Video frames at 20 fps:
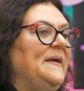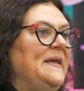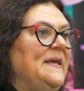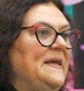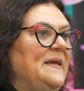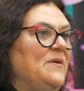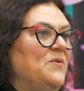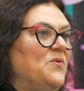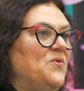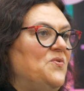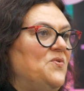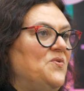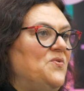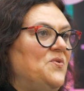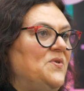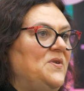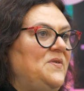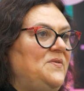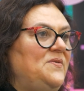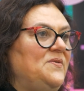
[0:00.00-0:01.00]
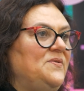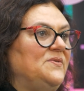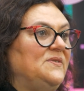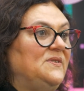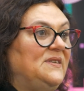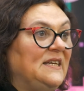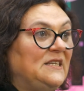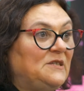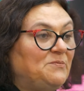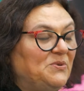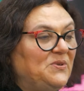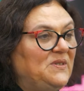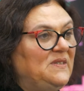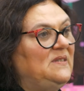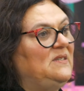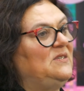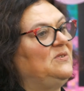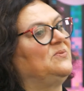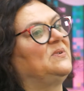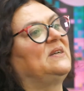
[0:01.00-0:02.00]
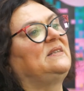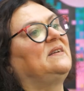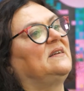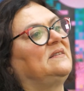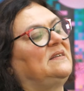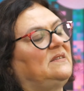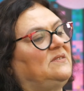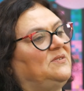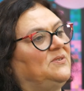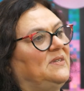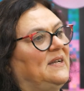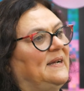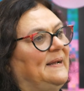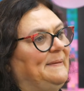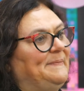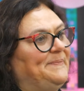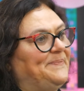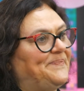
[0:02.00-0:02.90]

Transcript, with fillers: et aux expositions internationales.